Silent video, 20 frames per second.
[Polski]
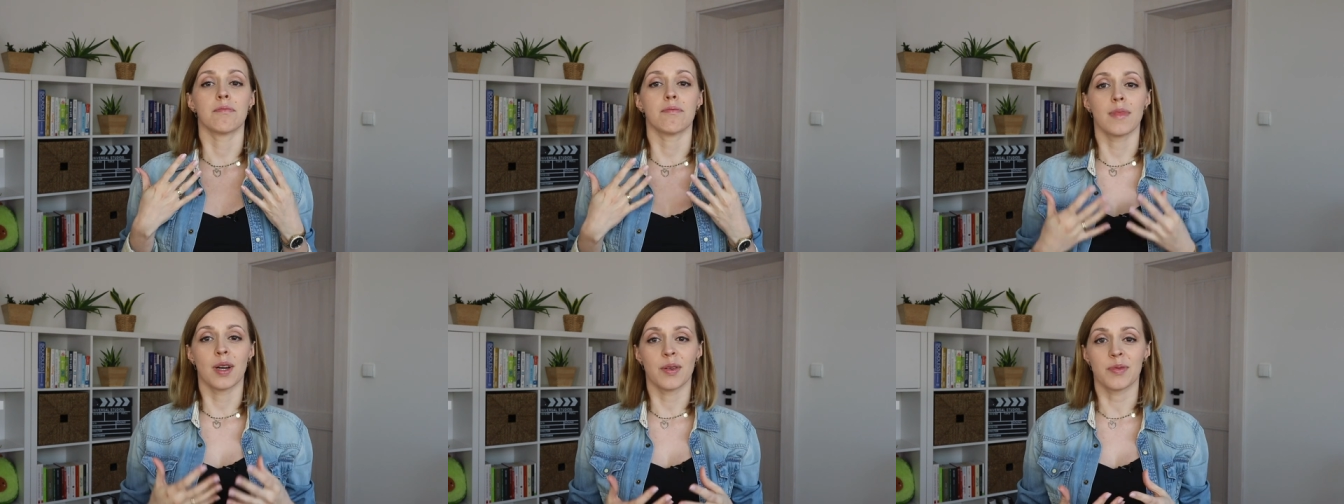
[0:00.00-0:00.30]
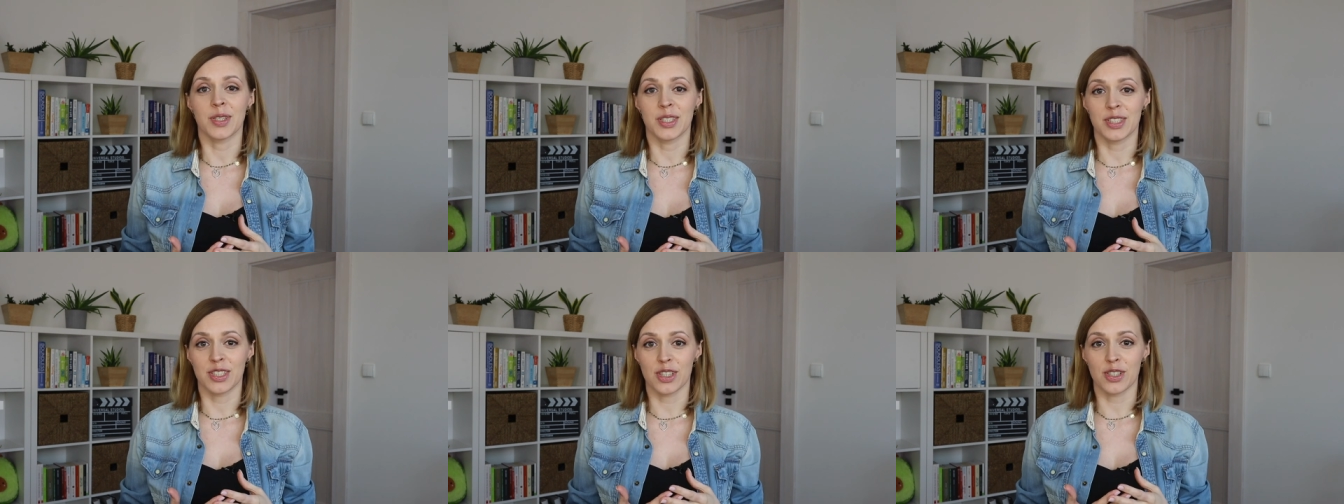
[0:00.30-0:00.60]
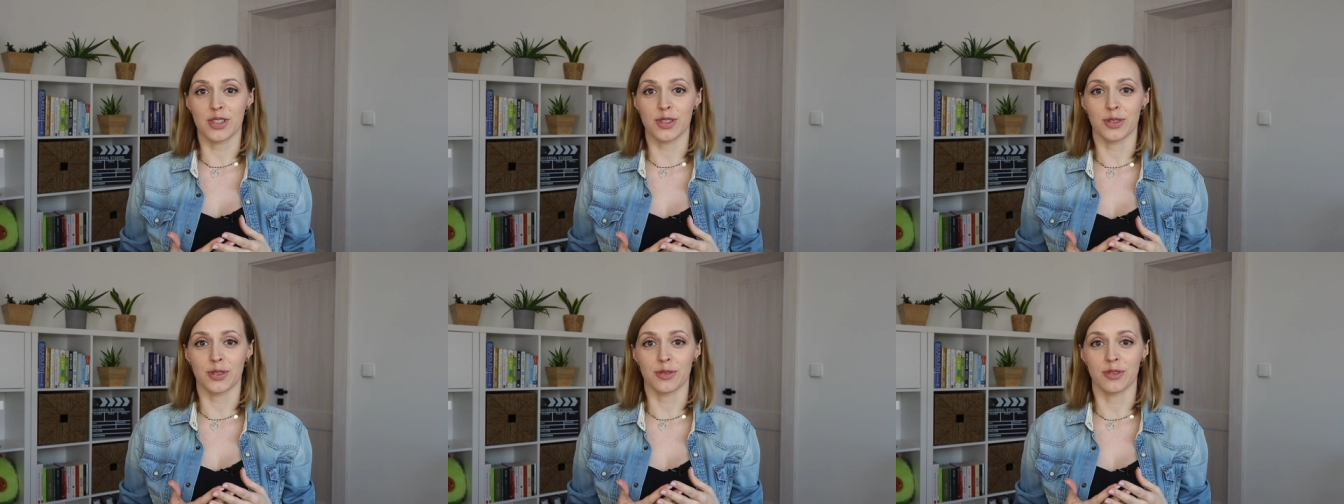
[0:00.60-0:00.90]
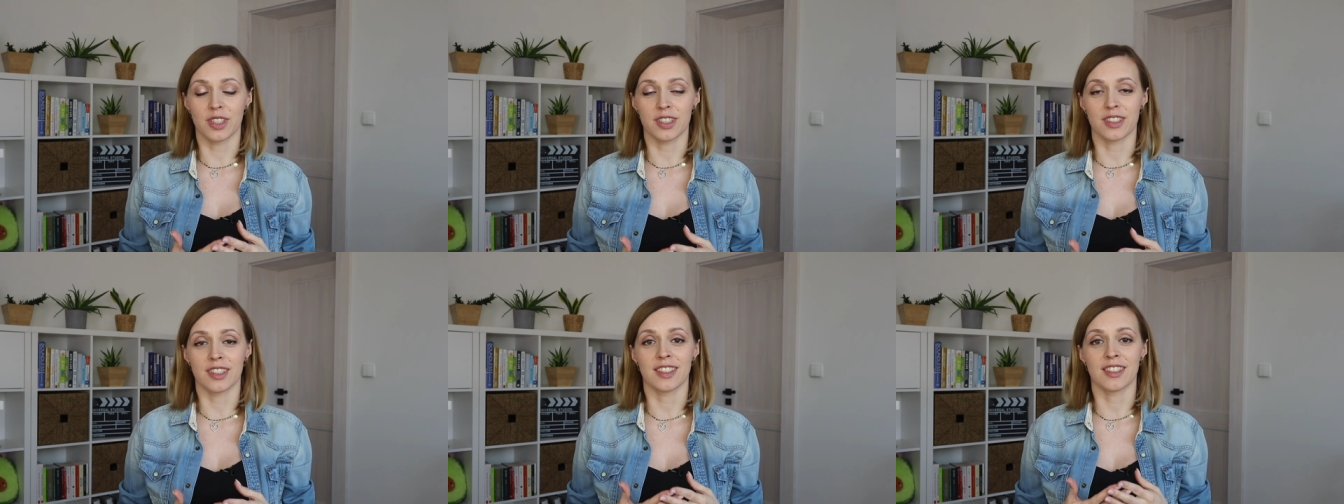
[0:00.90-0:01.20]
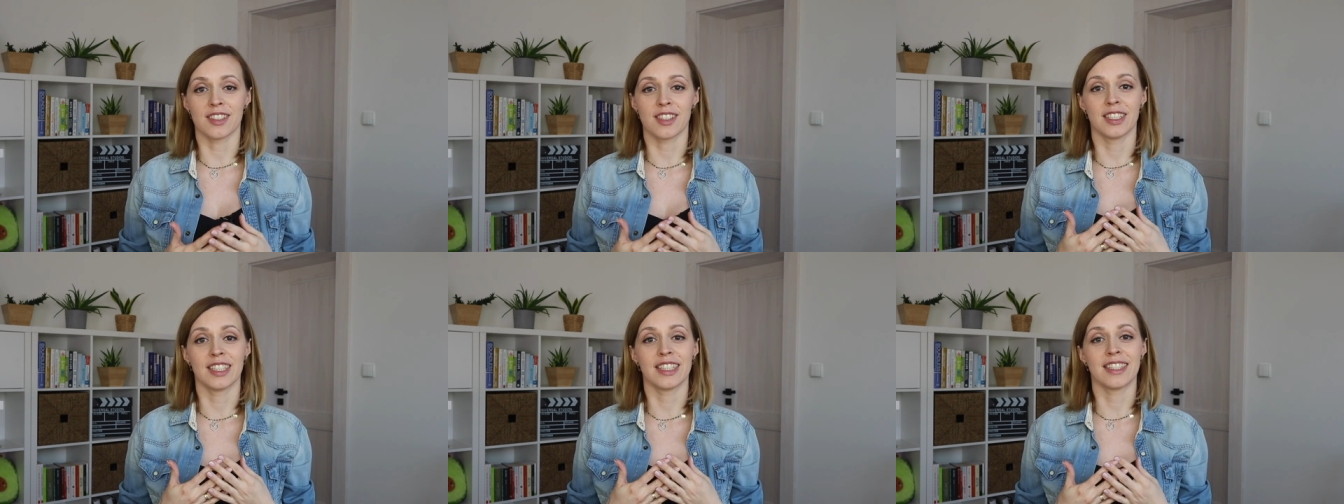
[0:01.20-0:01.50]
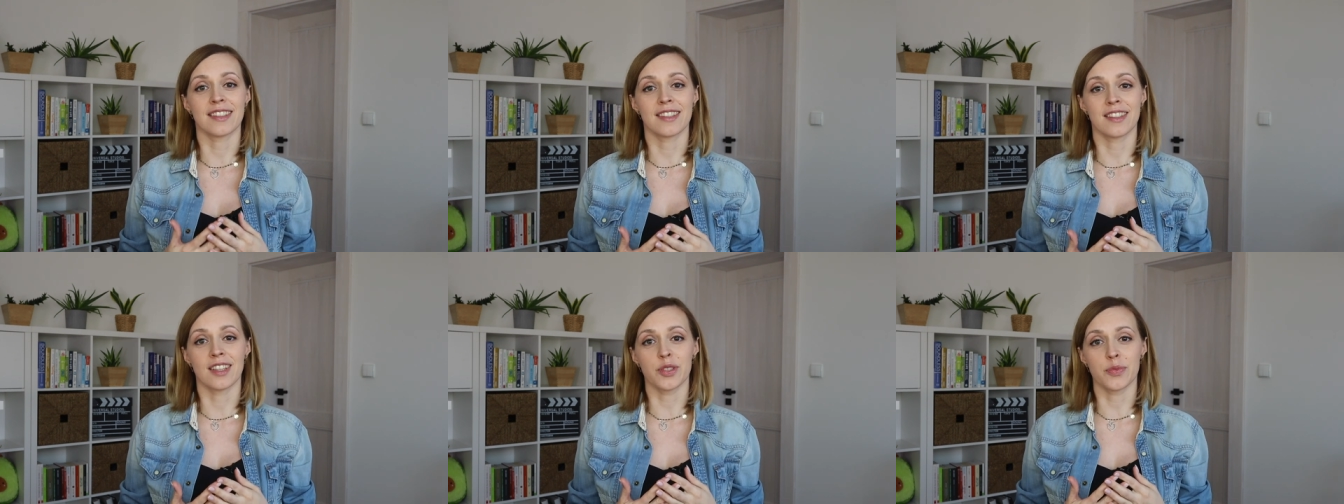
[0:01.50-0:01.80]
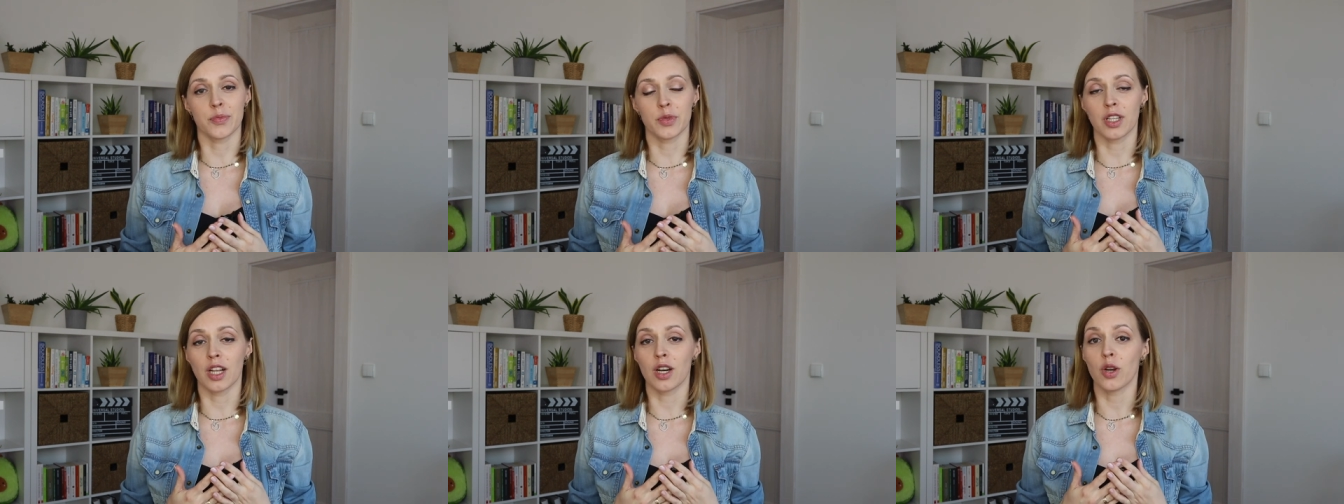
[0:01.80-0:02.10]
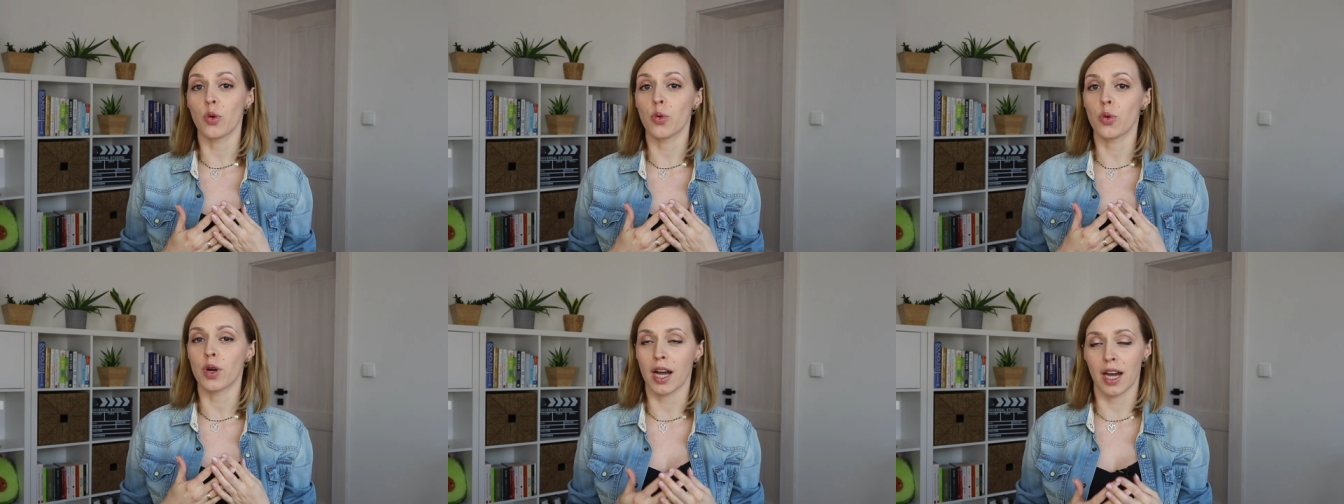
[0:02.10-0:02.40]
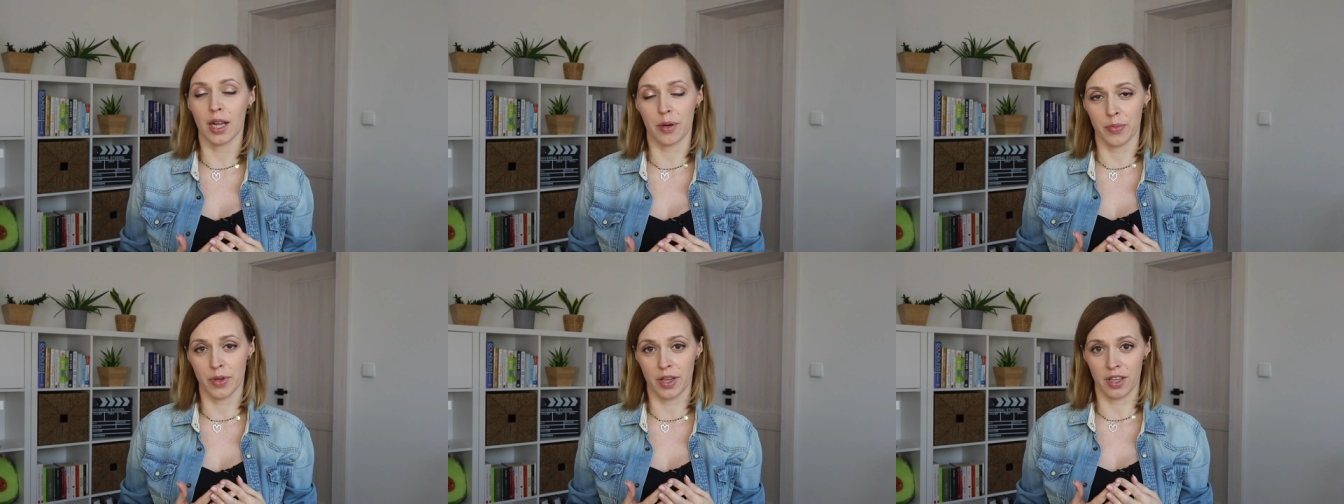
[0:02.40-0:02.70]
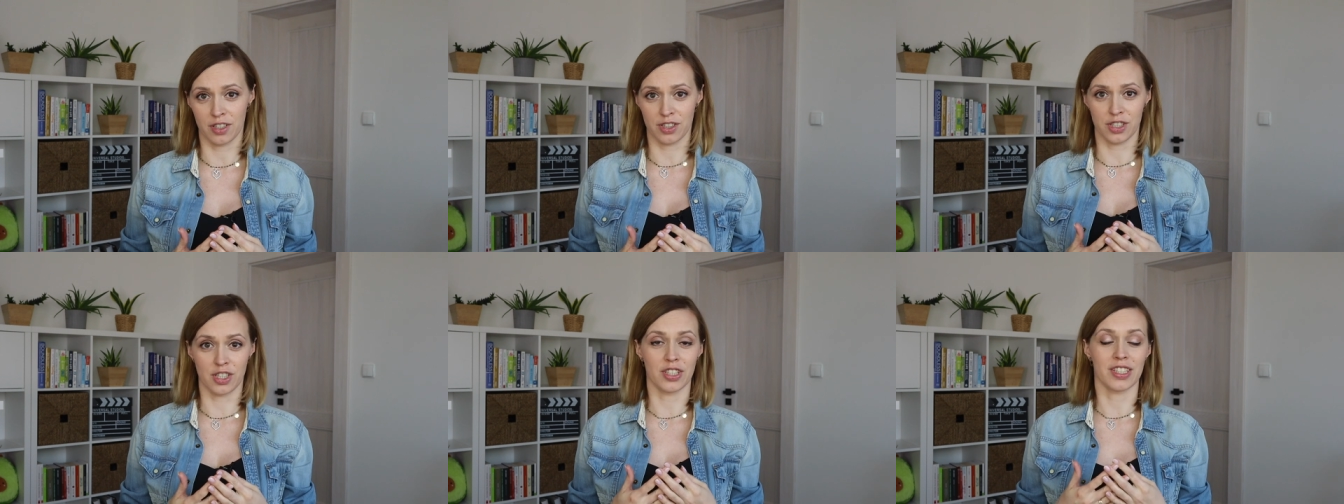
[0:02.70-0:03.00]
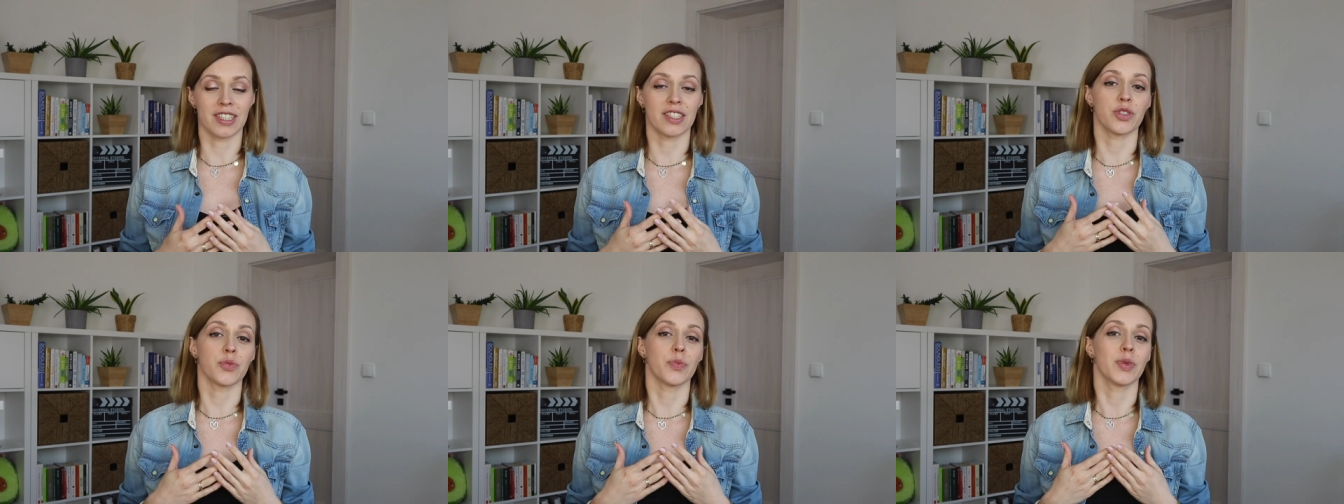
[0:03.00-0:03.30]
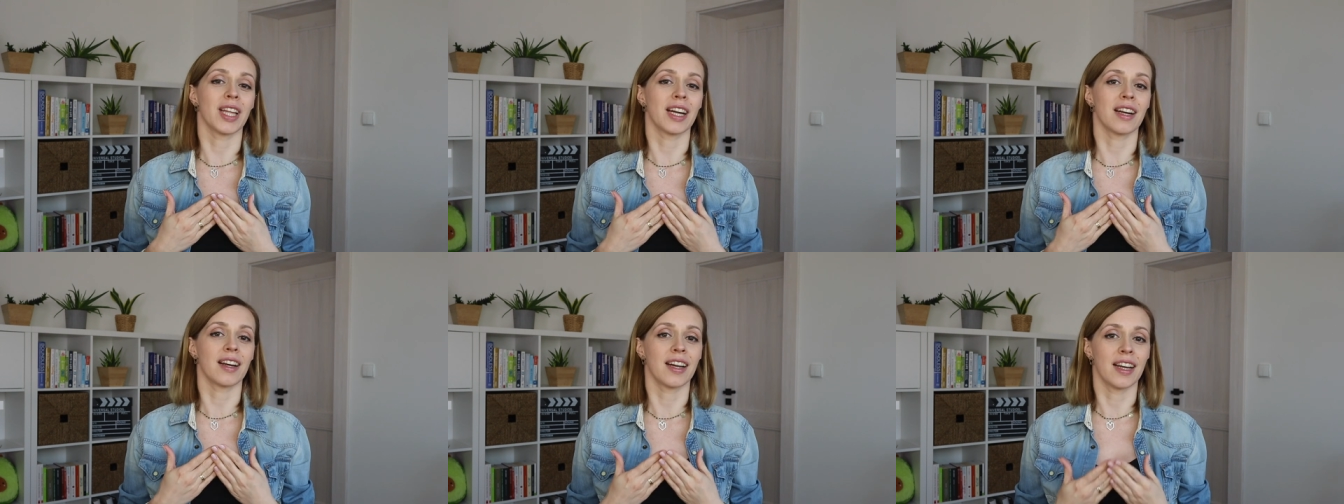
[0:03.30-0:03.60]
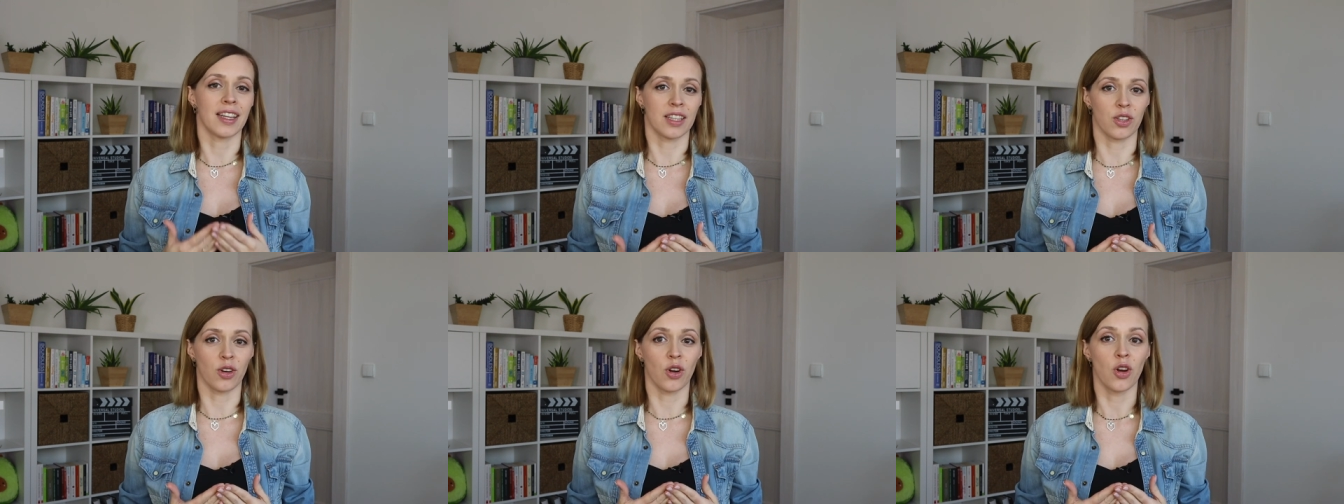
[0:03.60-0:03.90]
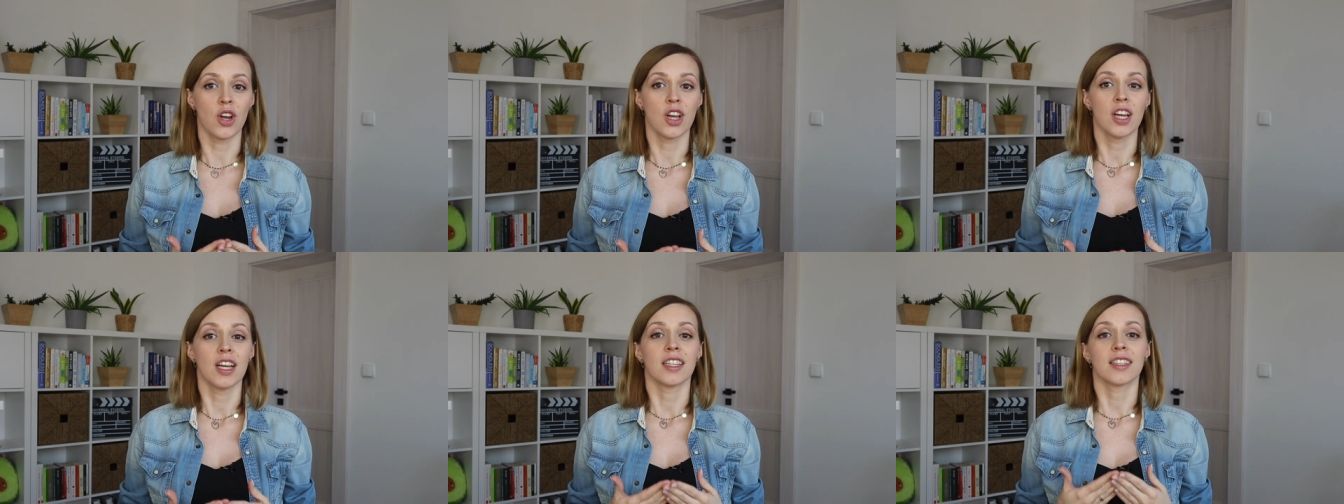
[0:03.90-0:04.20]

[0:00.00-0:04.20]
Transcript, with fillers: mam nadzieję, że to wiecie, jeżeli jesteśmy na low carbie, jeżeli jesteśmy na keto,